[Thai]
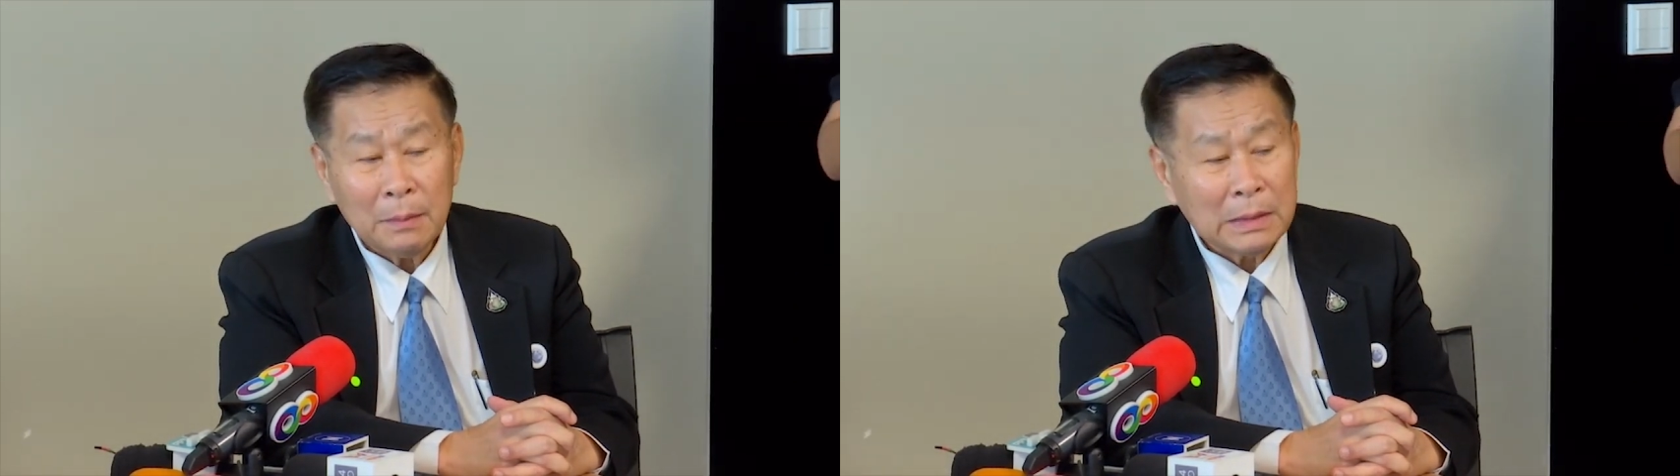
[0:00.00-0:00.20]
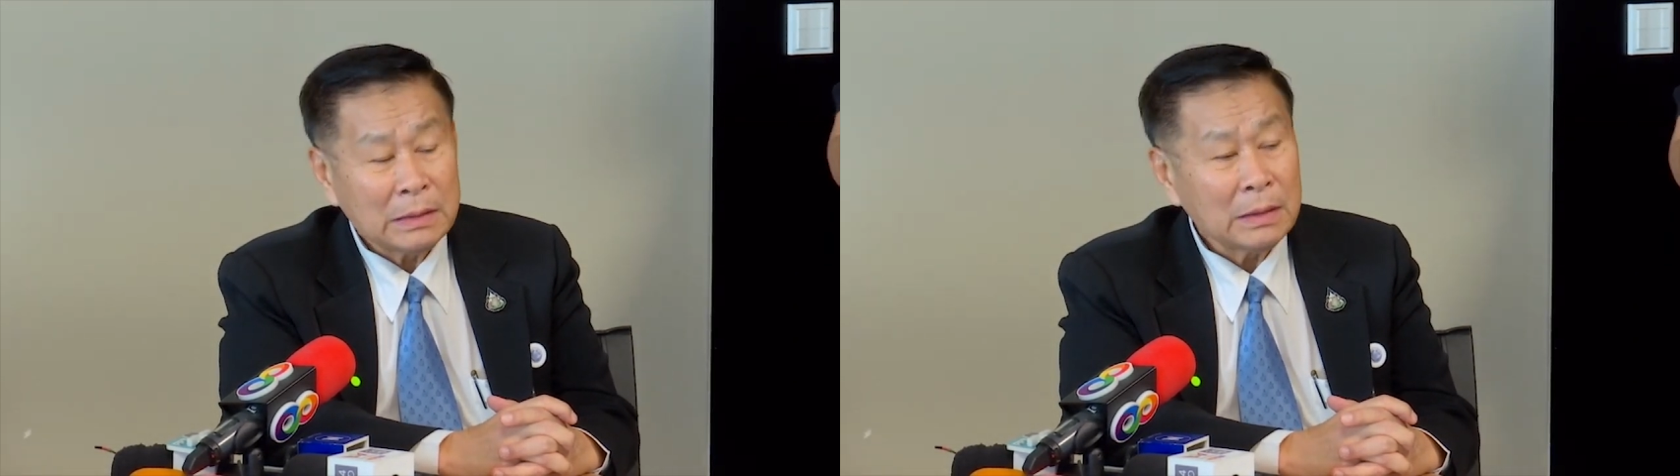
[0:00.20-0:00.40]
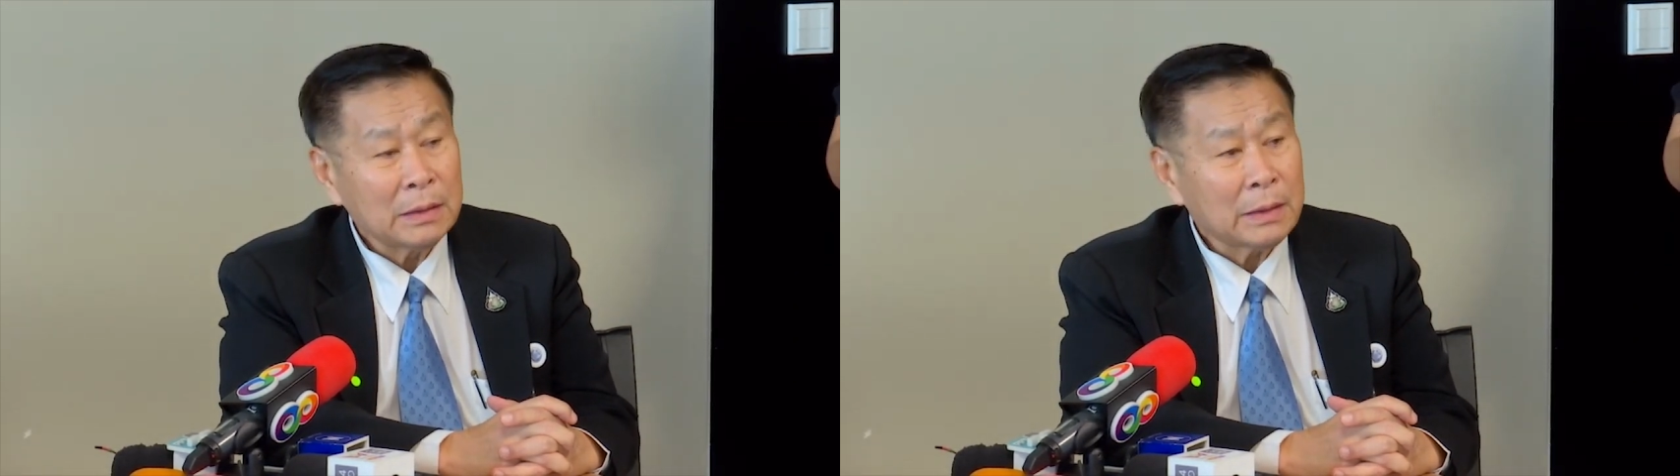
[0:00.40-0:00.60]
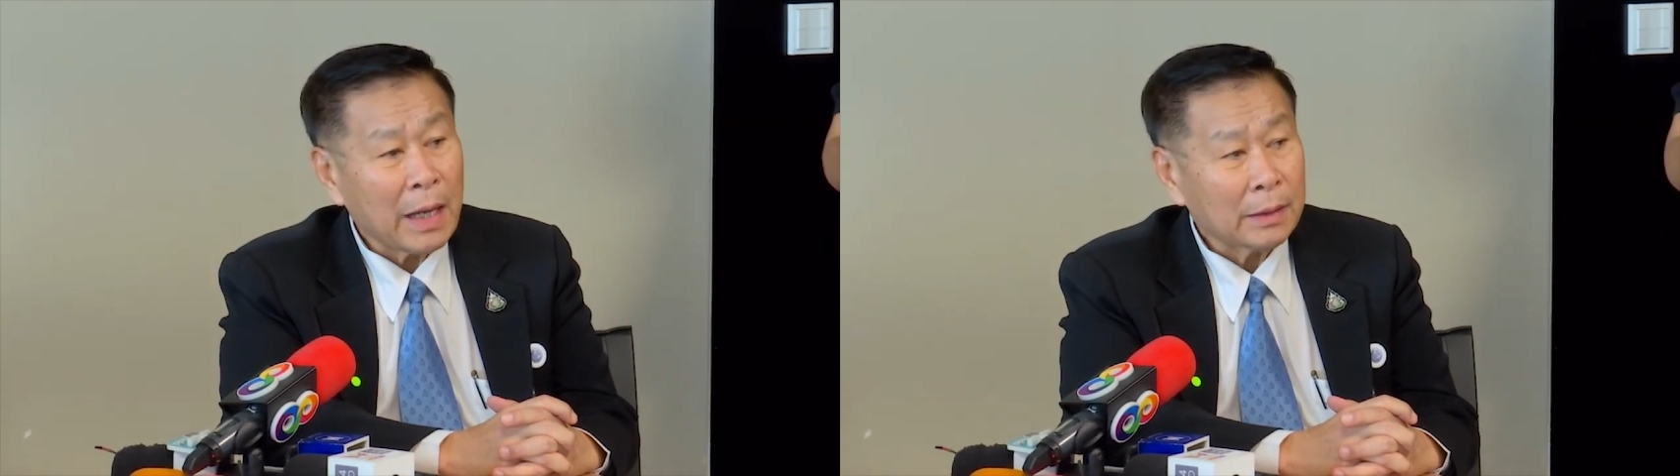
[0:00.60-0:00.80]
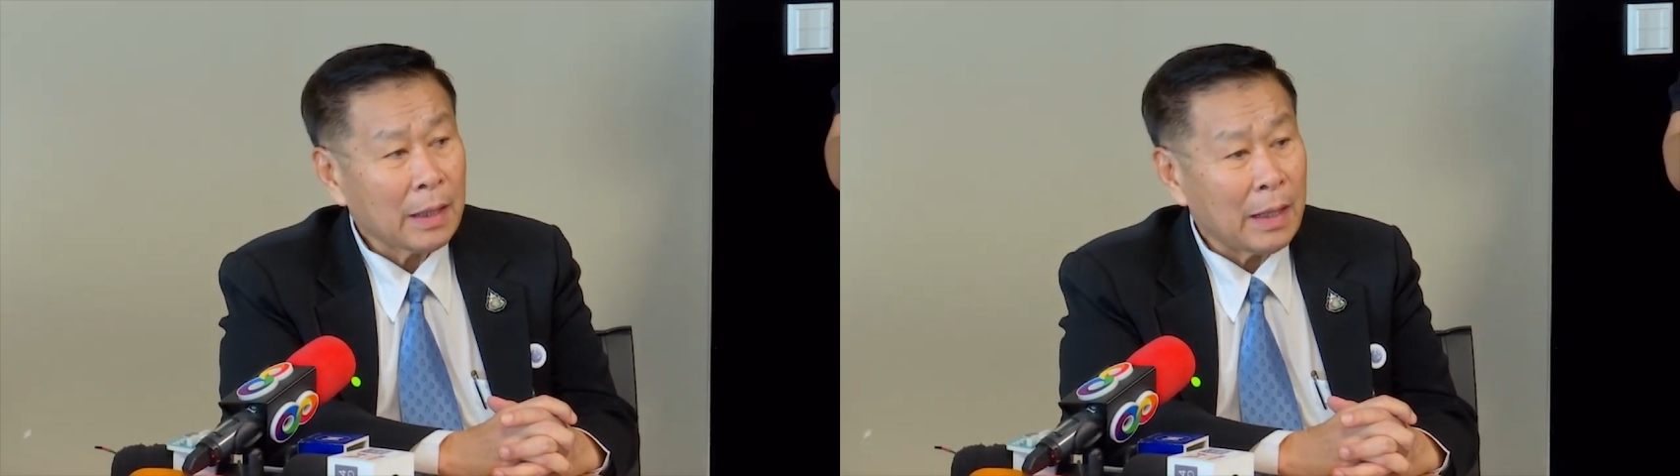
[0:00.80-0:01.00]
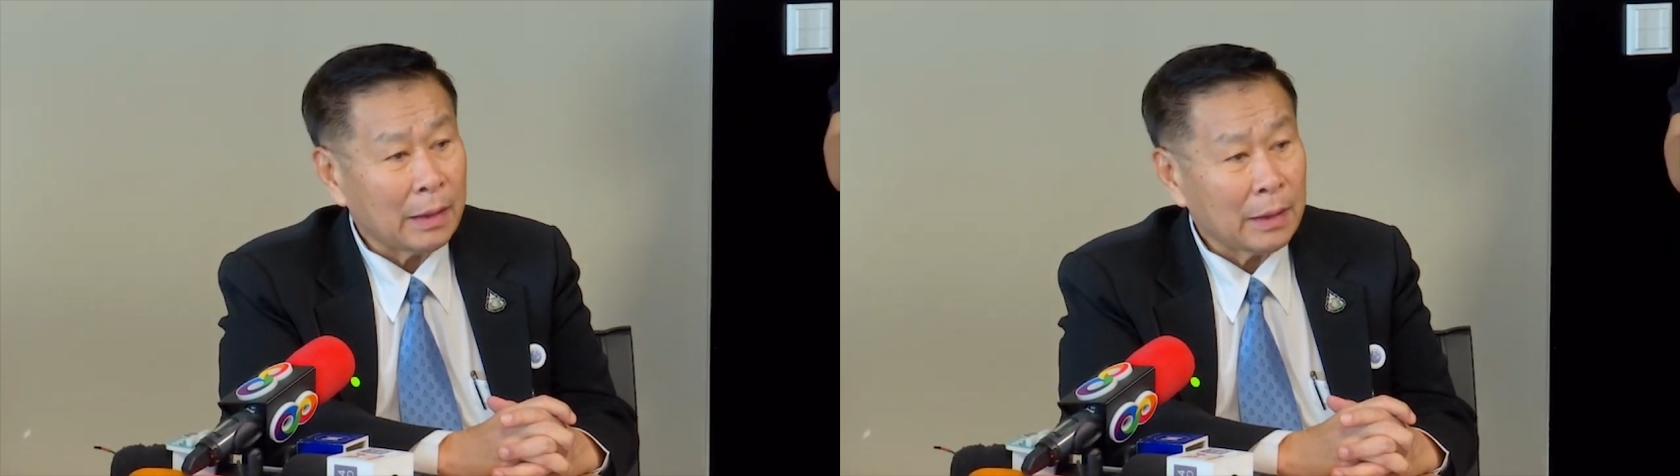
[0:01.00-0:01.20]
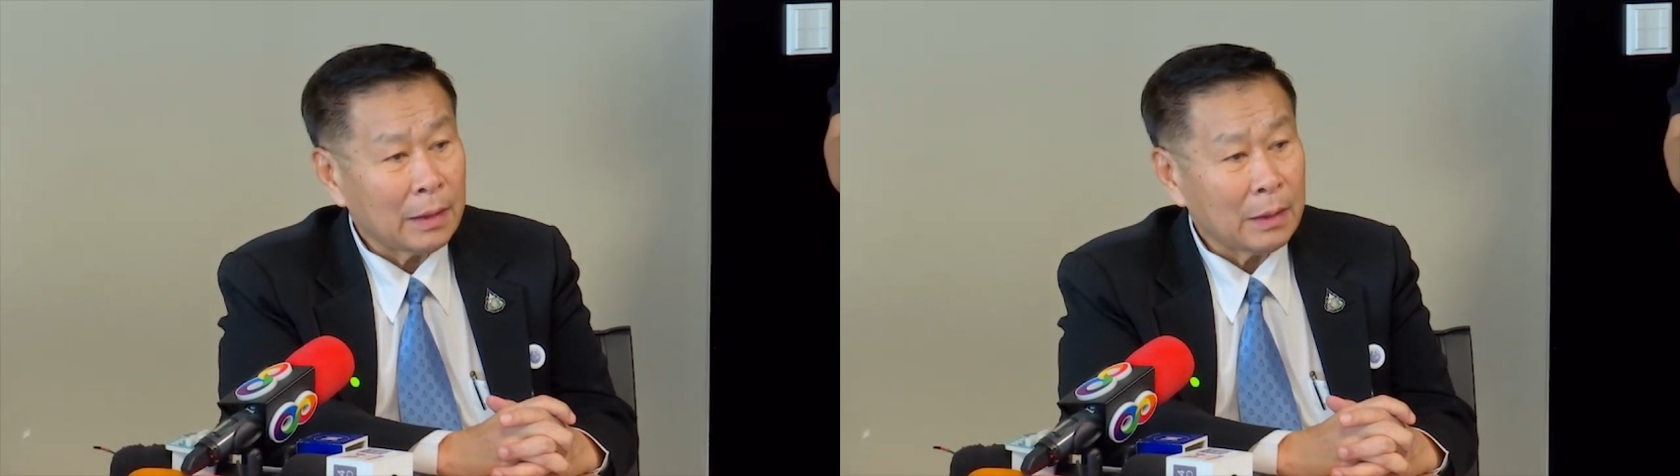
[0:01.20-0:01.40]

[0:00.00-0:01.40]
มันจึงแตกต่างกั